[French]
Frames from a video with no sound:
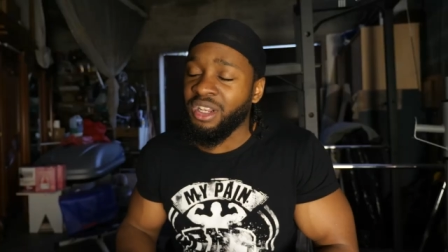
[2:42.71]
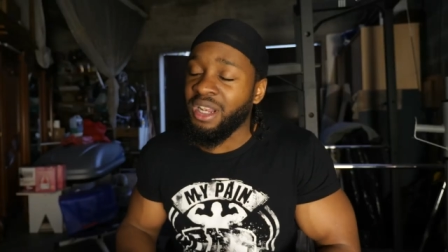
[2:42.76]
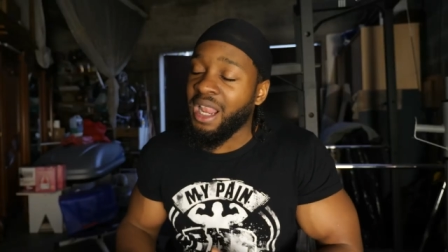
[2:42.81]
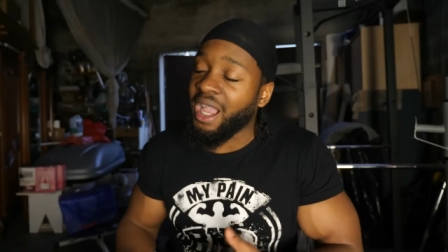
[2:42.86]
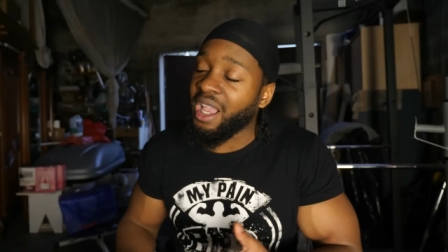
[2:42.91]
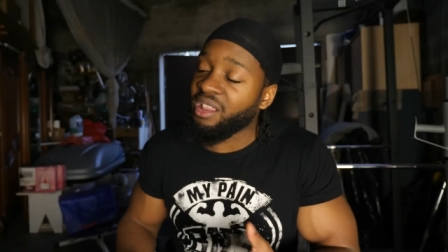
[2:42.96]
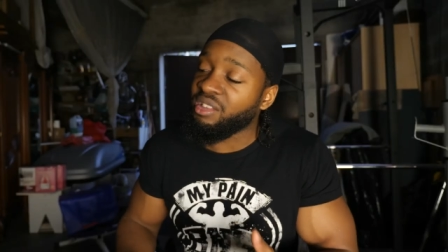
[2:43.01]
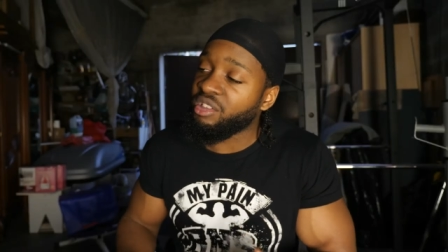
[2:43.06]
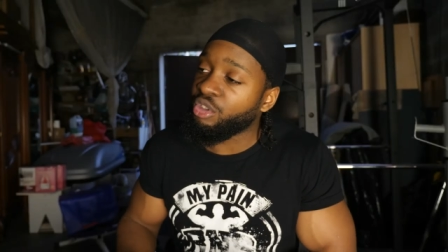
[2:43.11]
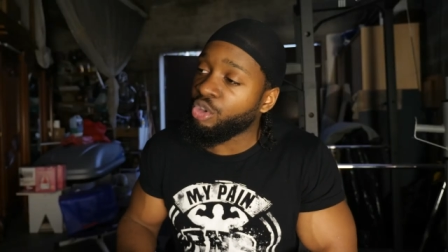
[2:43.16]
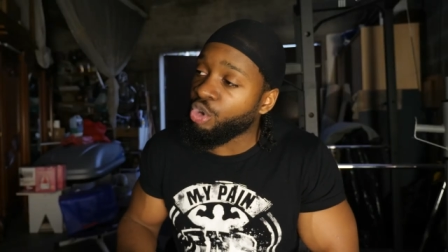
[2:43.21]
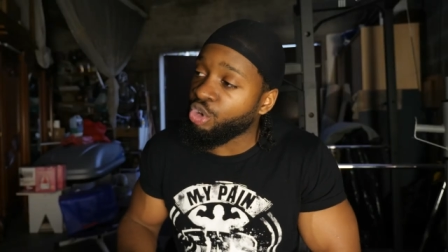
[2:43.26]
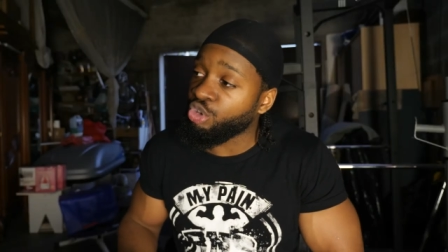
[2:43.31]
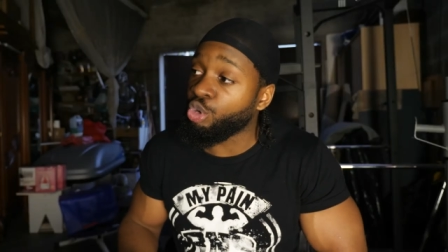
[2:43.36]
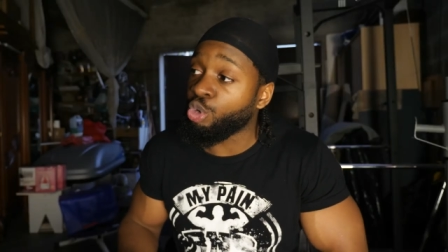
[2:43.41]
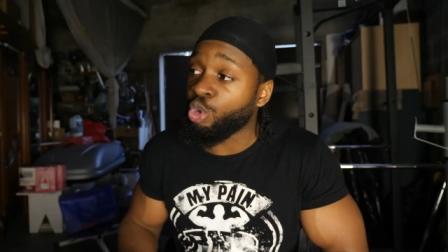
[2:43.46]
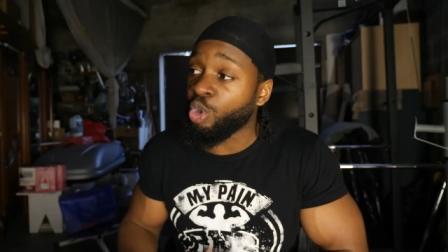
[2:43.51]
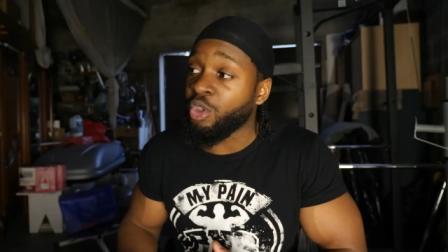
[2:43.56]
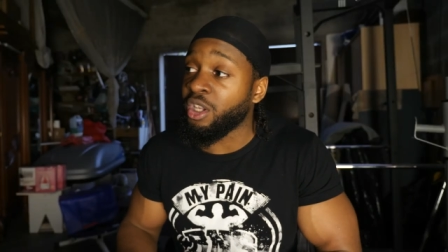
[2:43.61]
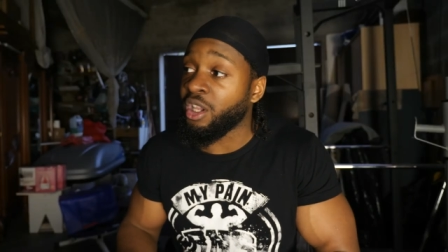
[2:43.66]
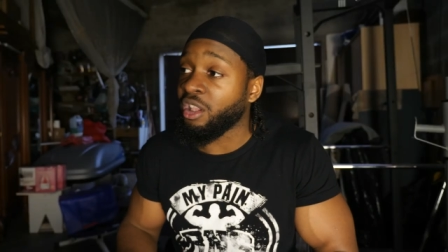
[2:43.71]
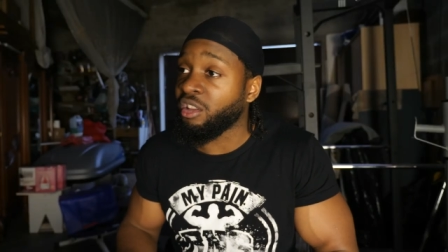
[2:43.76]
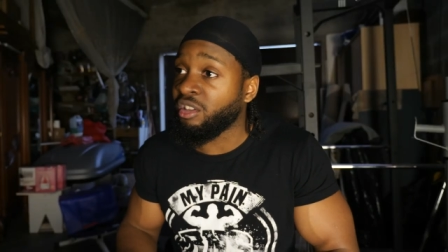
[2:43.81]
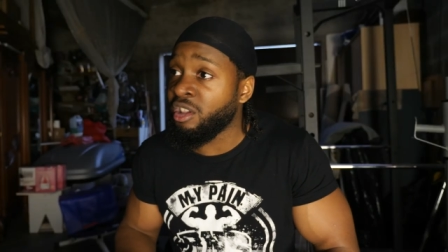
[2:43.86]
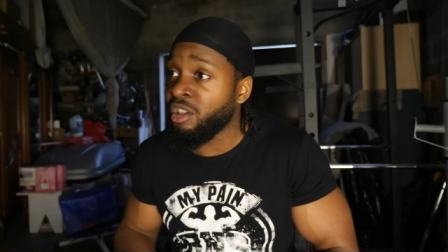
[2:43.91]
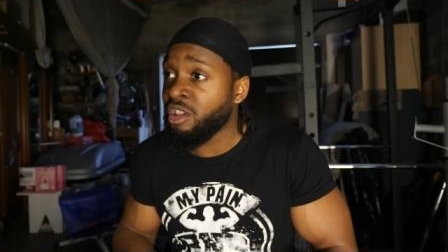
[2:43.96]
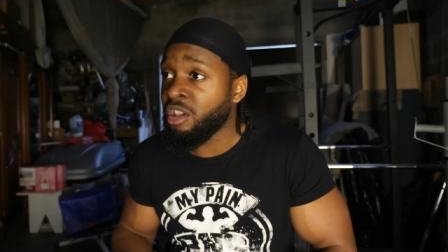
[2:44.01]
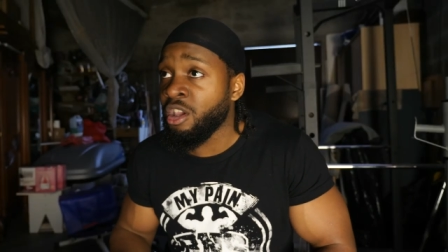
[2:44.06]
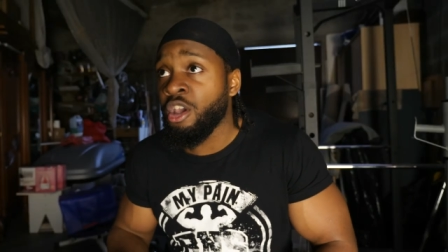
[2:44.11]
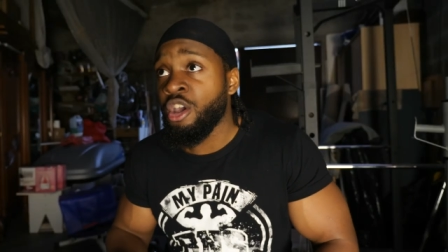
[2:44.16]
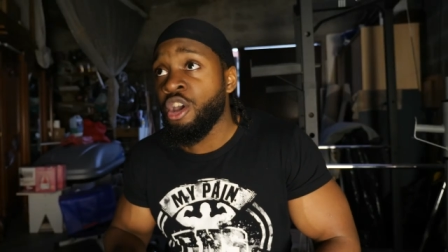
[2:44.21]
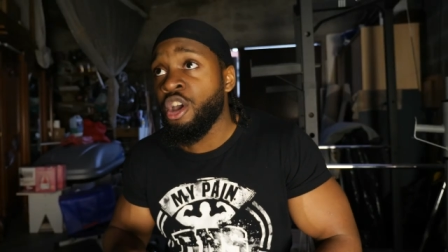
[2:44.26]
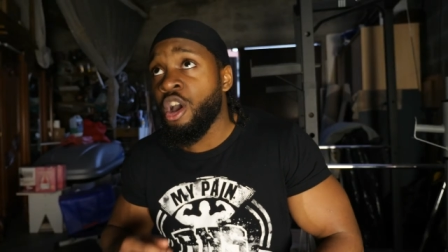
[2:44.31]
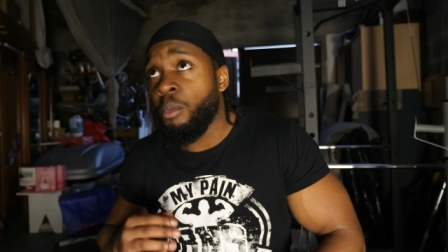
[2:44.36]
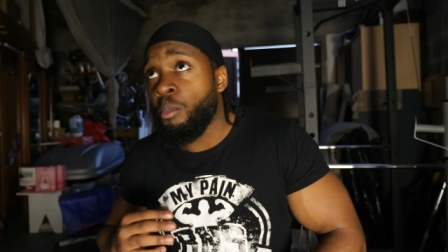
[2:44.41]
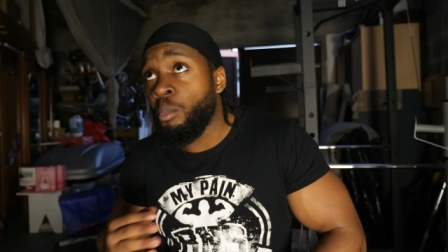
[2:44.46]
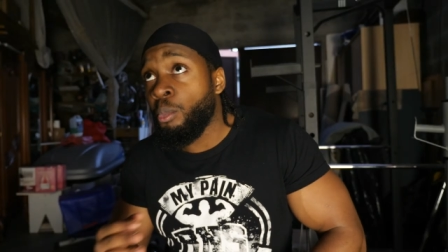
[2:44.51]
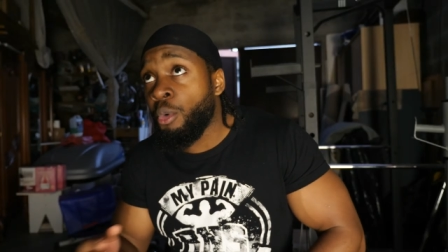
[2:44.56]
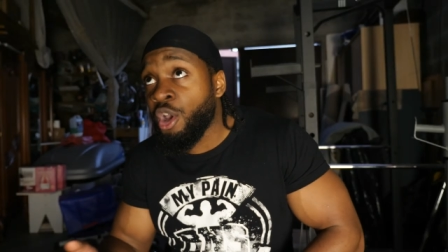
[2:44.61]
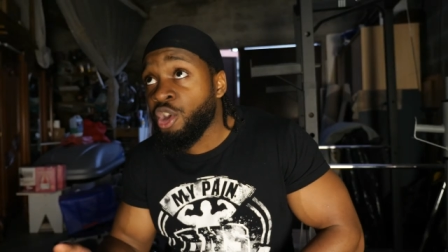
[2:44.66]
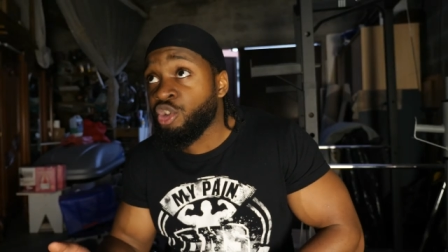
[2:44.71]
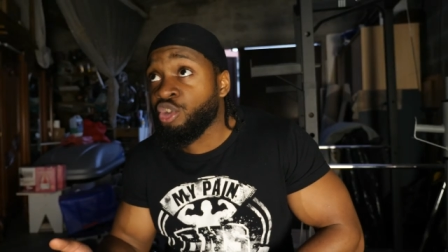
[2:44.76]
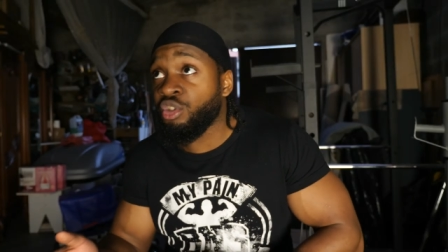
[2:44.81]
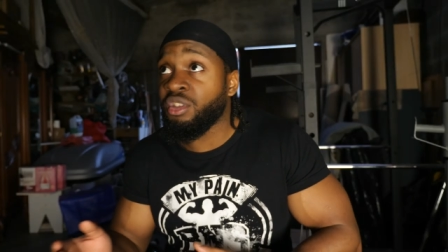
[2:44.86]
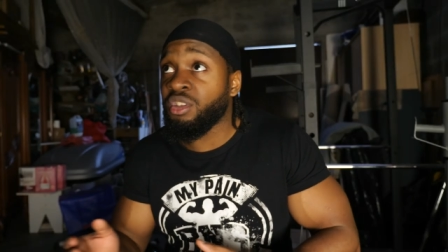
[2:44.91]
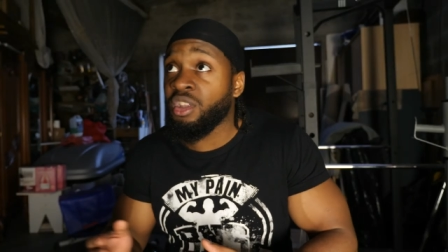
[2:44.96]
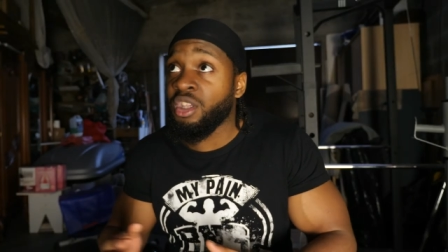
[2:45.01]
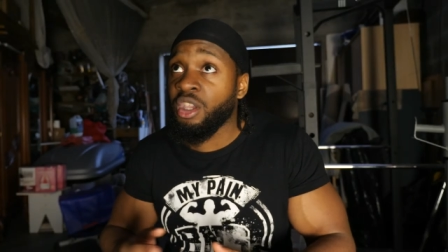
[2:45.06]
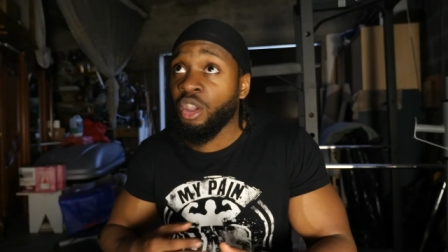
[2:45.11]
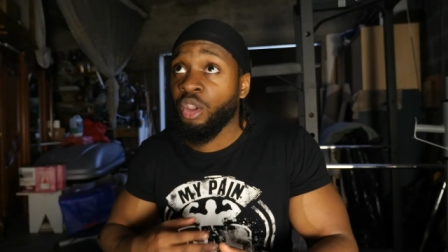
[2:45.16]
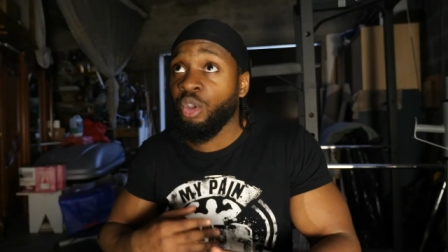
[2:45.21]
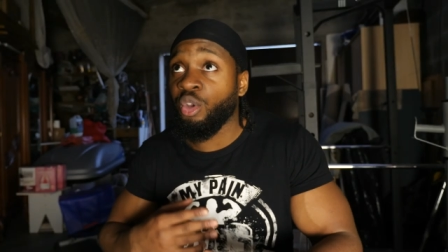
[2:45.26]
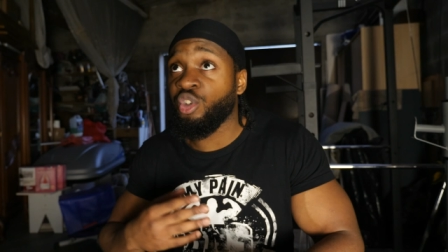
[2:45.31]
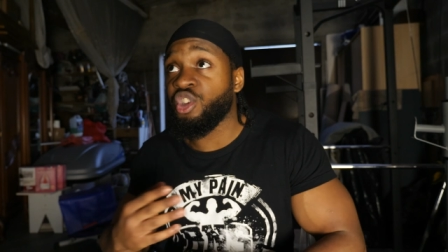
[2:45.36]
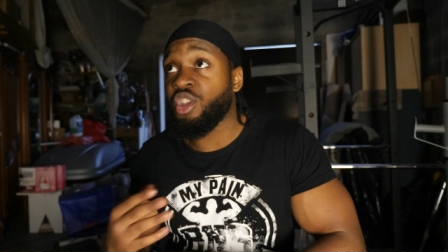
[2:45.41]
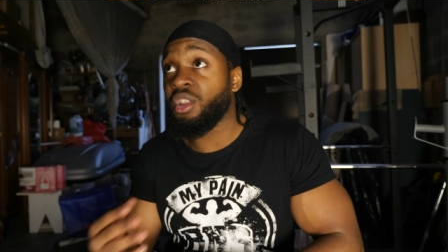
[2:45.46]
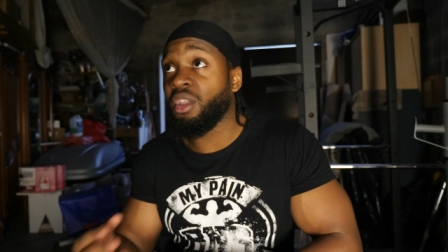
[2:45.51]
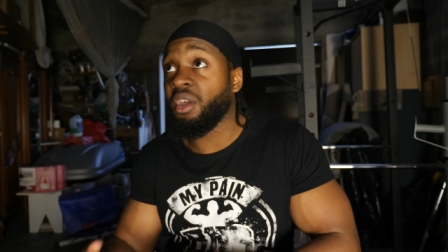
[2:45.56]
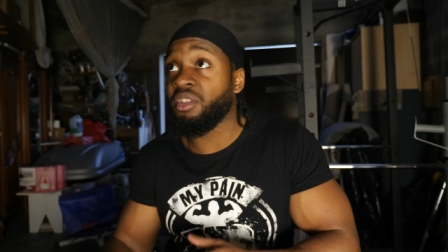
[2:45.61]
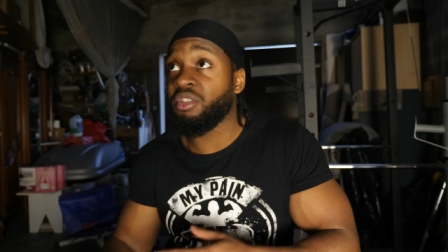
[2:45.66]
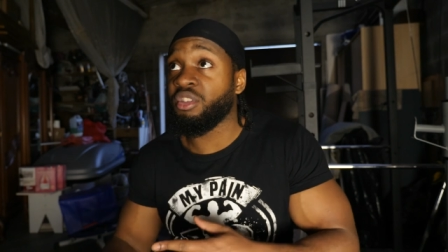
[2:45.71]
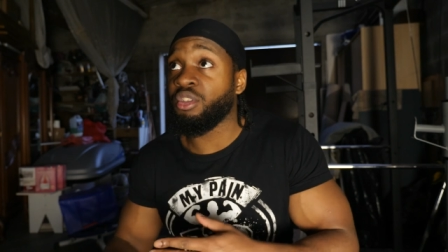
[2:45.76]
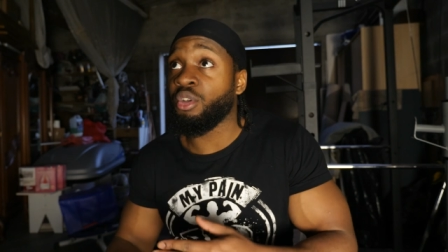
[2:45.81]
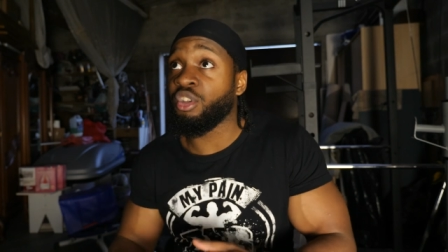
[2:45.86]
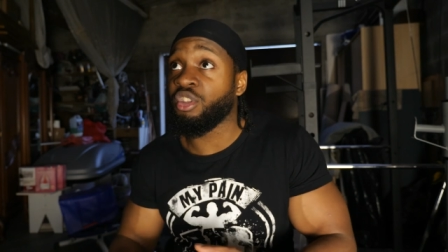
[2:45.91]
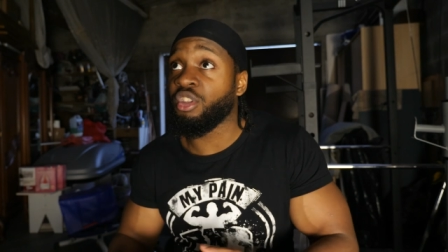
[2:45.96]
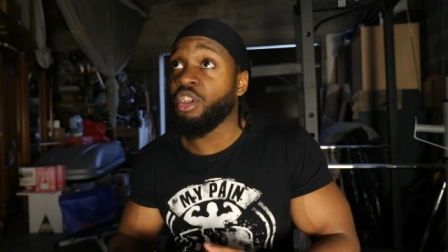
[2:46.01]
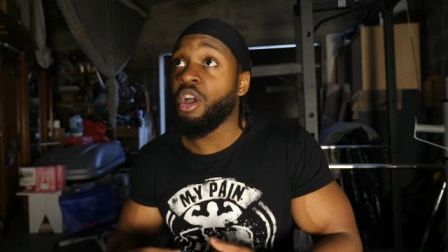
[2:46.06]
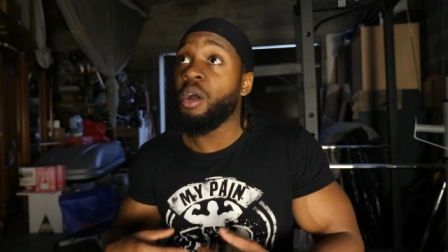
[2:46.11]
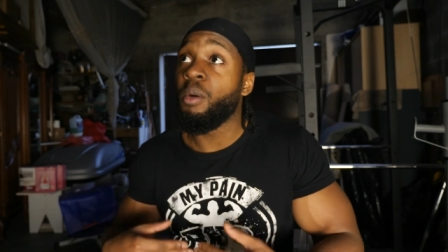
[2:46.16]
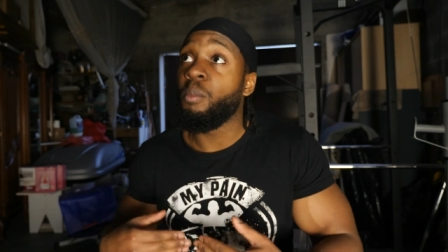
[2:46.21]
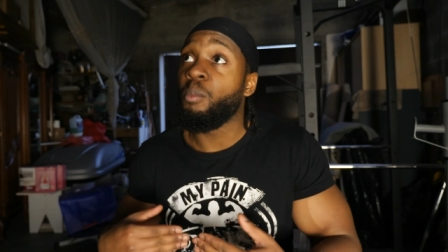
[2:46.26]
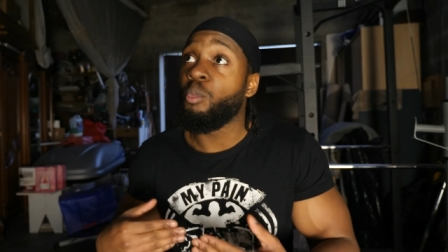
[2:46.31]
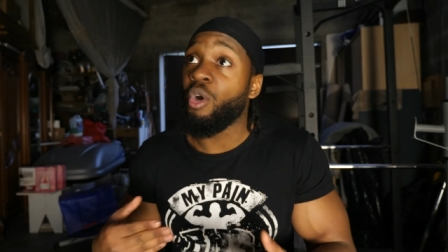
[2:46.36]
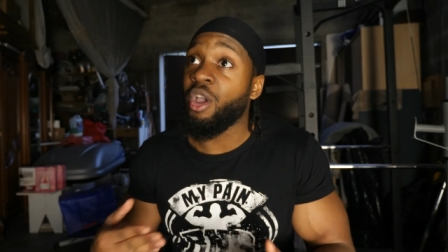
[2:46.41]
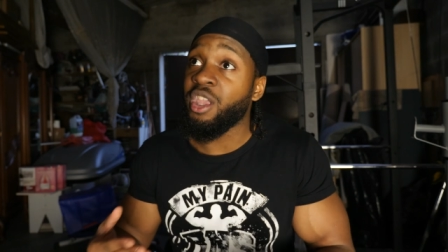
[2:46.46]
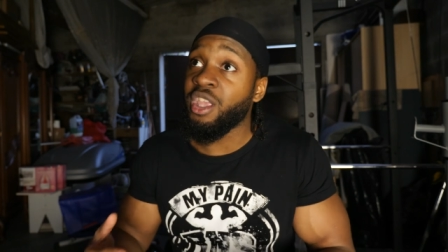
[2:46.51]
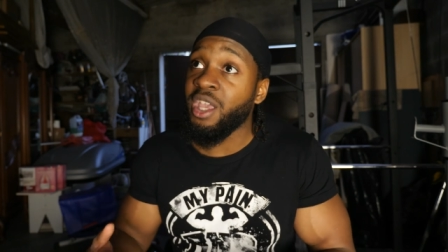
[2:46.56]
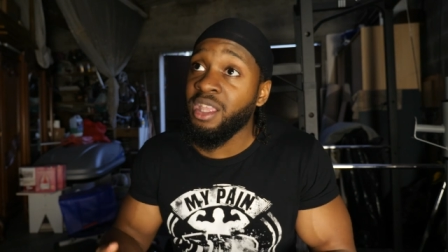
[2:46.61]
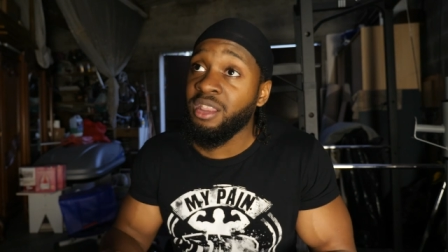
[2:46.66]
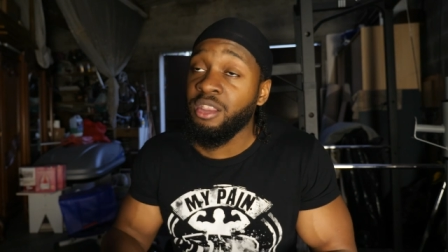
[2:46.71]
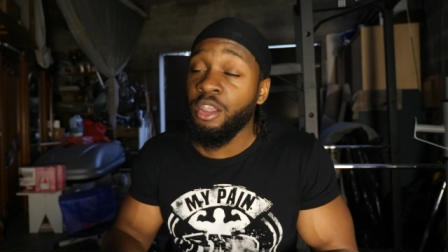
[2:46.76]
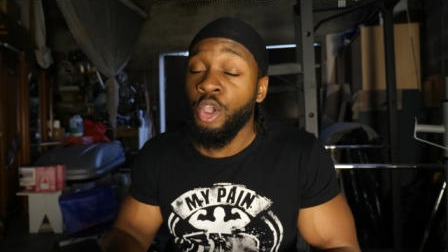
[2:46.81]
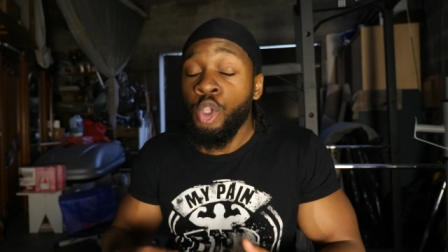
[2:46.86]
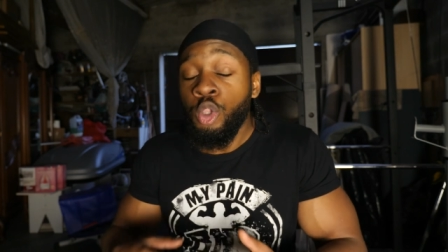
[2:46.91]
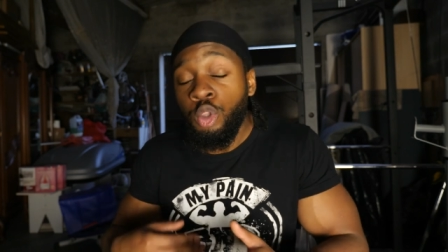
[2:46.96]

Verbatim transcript: et de la résistance de ton élastique. Moi, je sais que j'ai une résistance moyenne.